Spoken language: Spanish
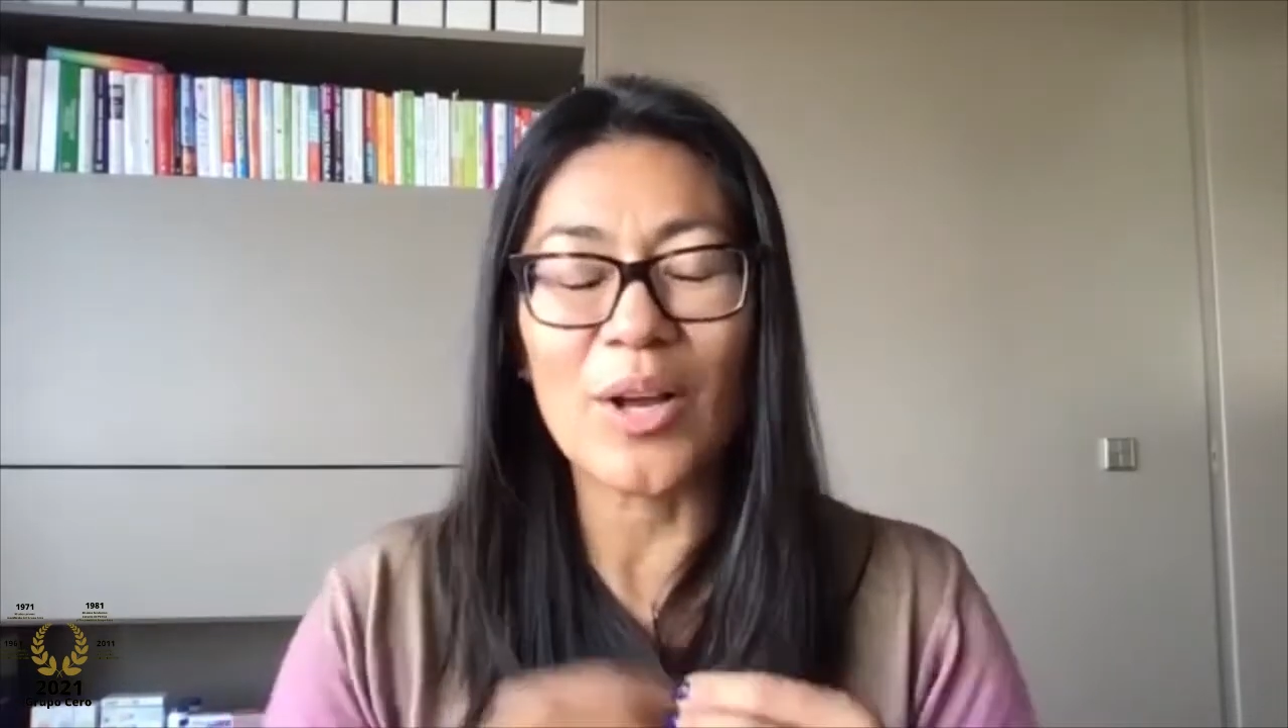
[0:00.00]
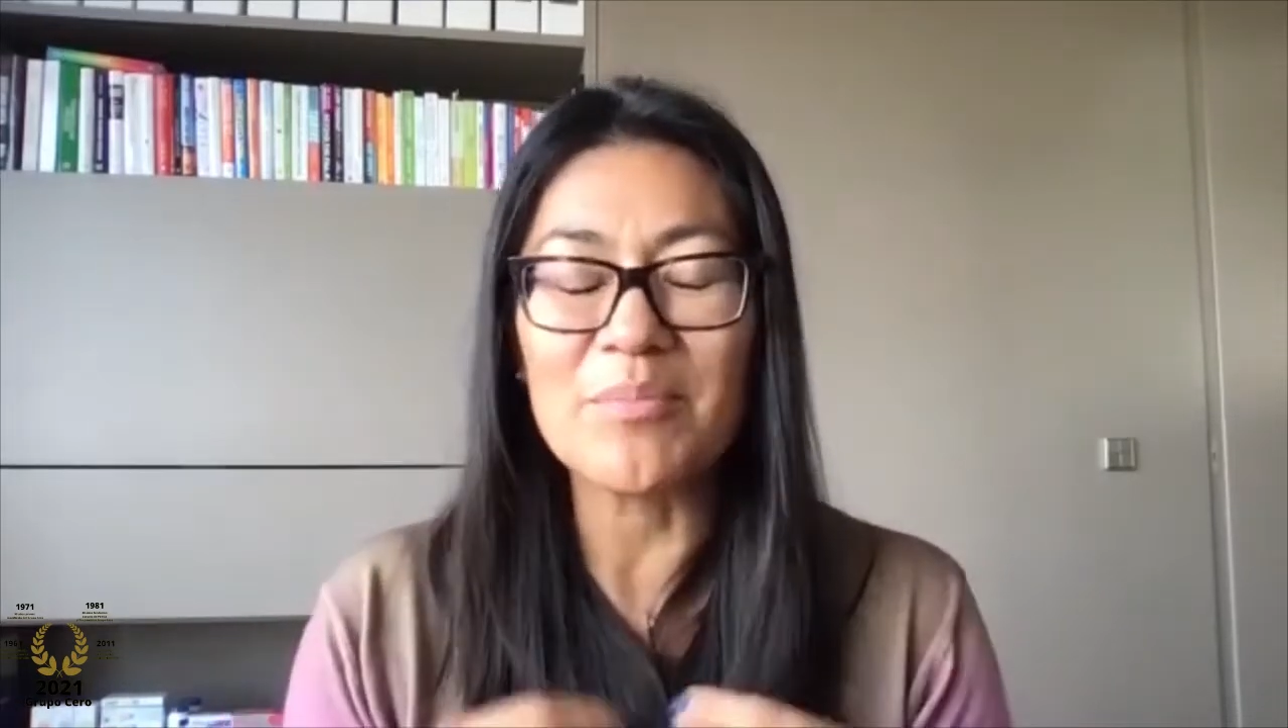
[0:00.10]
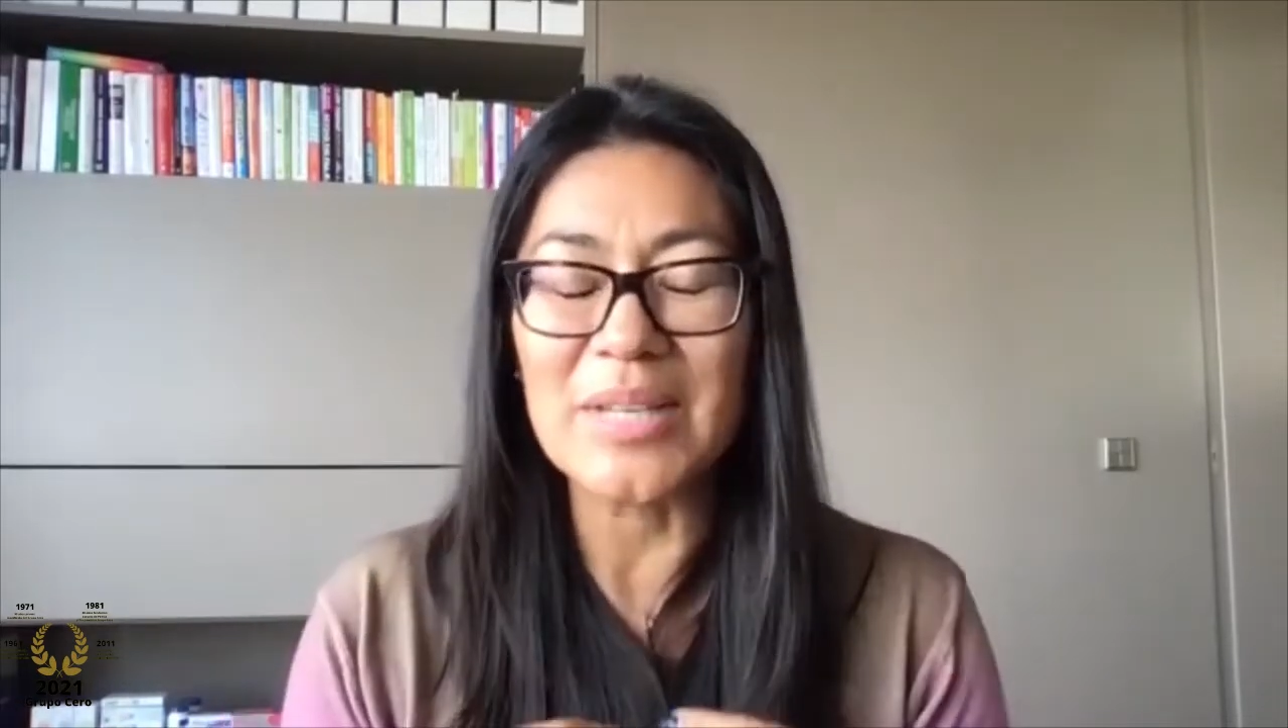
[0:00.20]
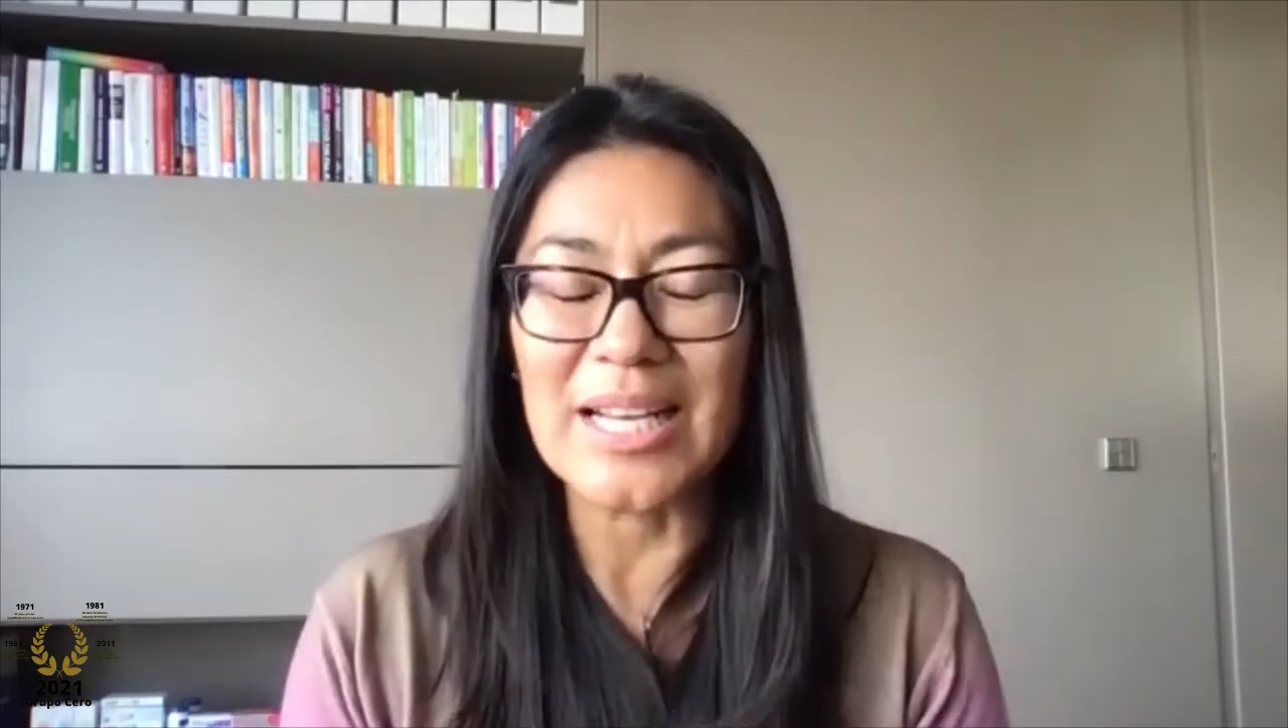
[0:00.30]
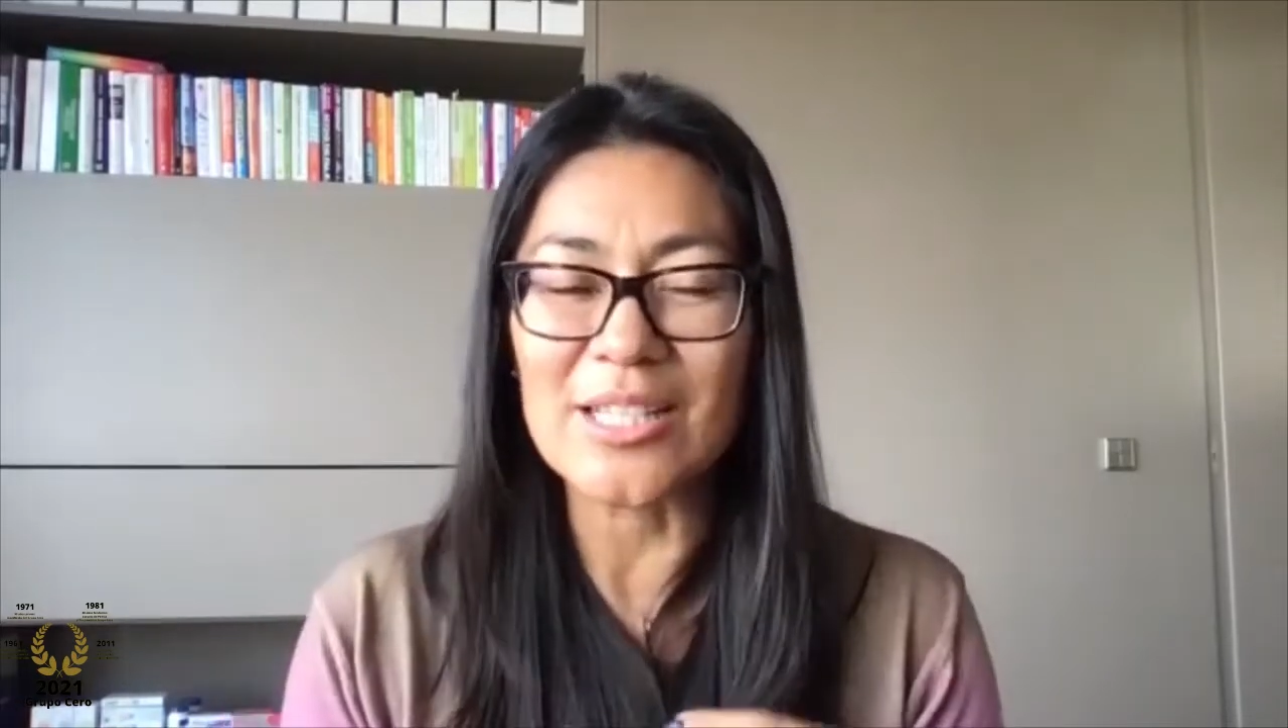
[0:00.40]

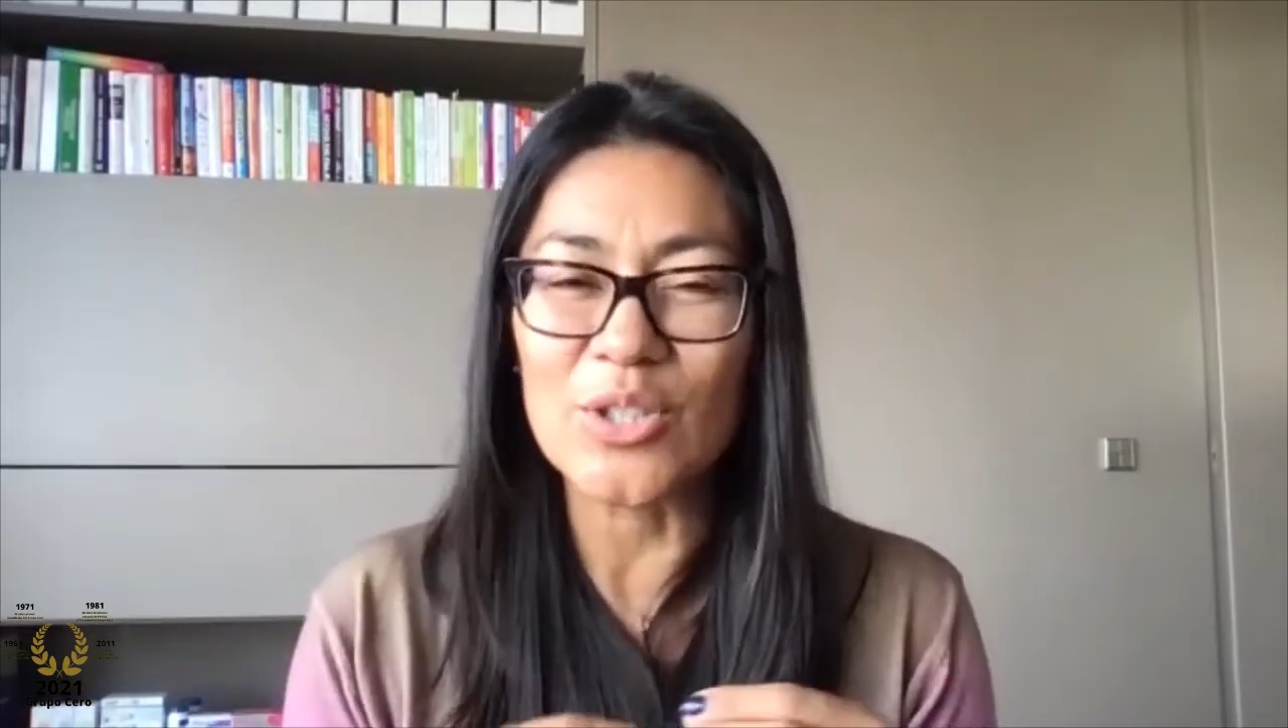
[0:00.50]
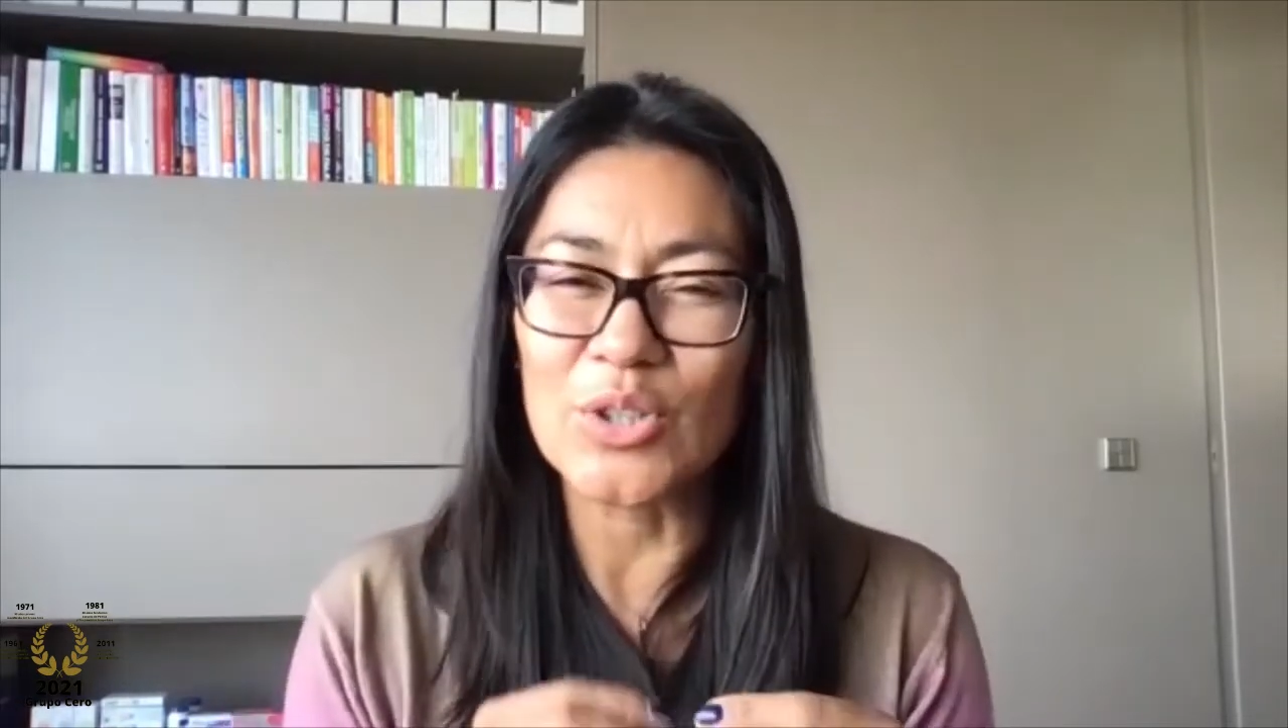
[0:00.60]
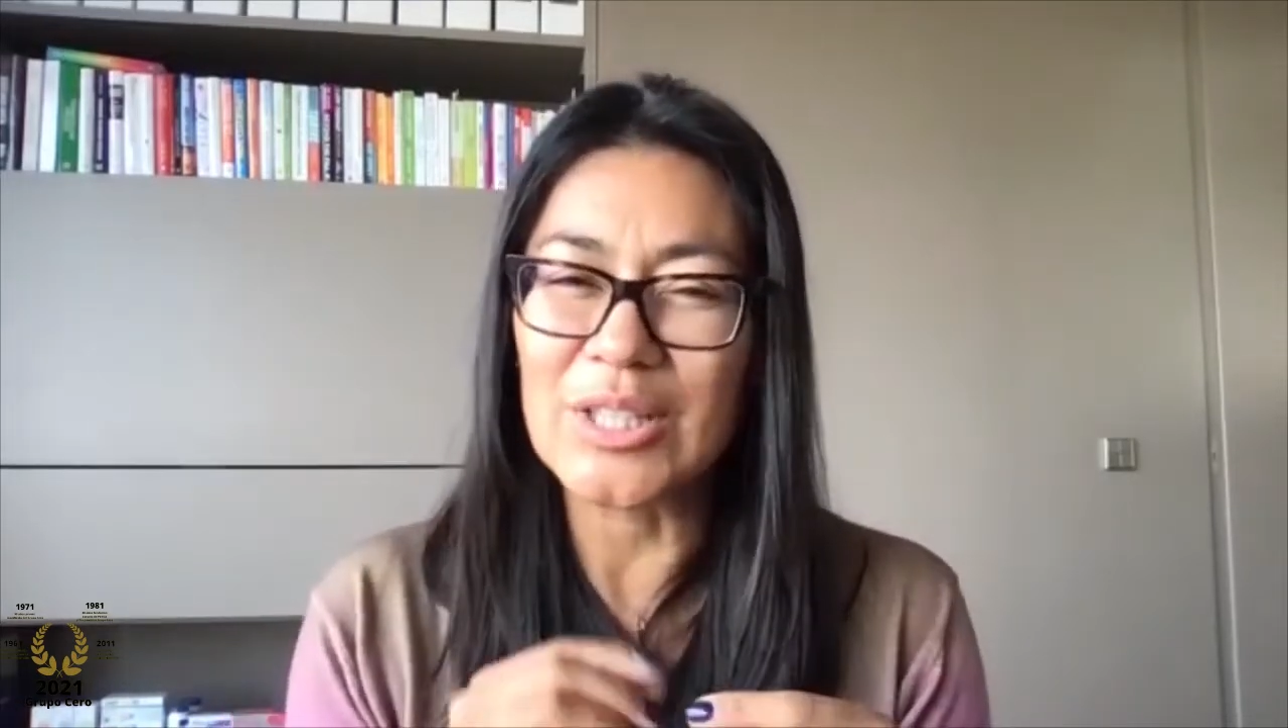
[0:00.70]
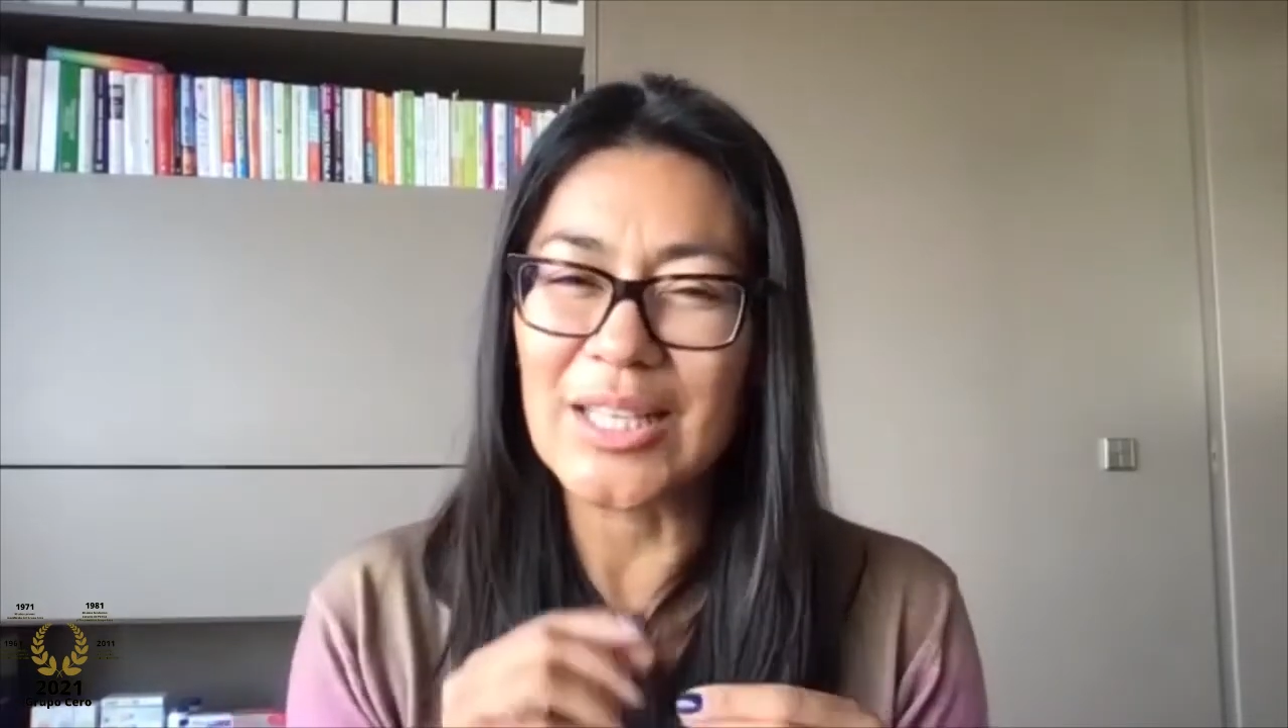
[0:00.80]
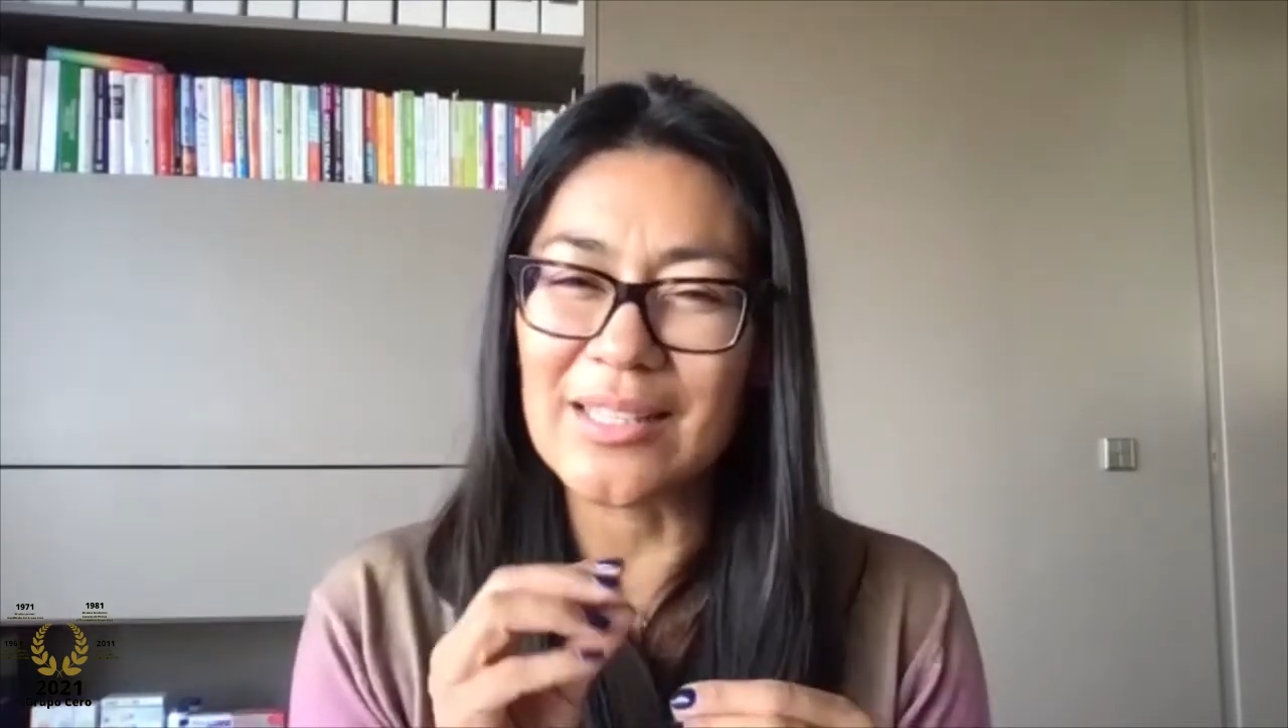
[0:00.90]

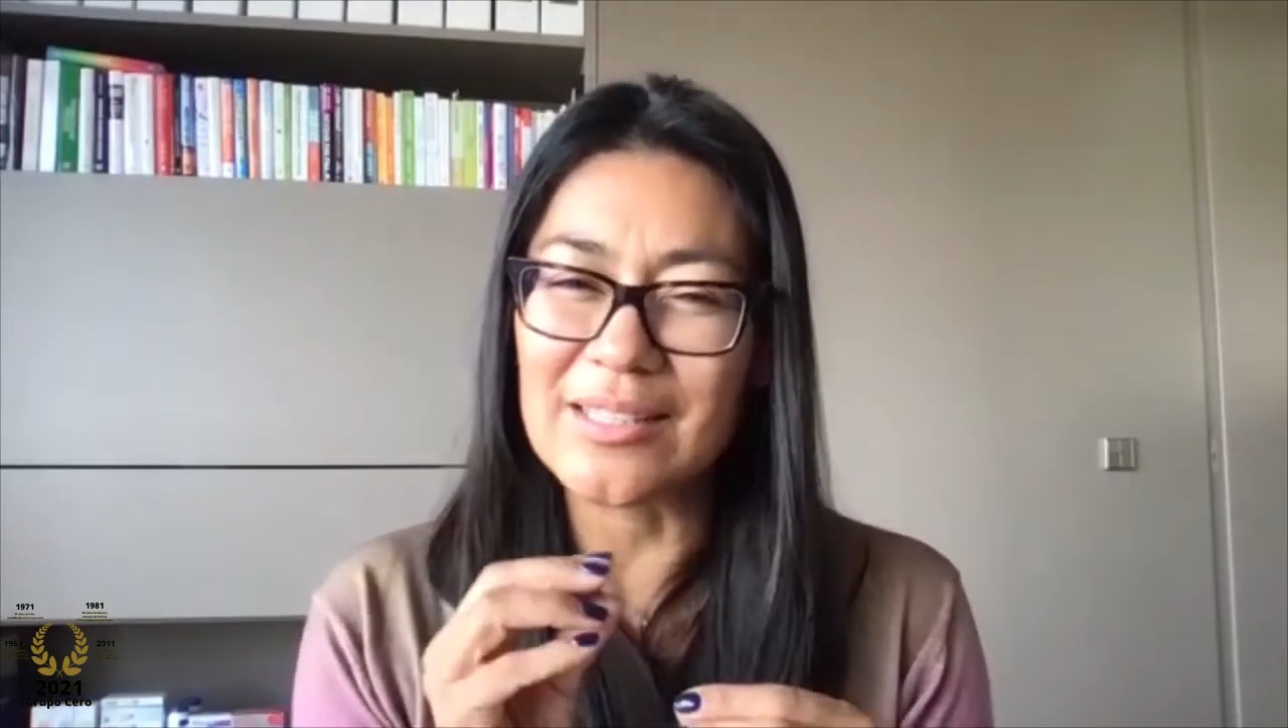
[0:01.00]
combinación de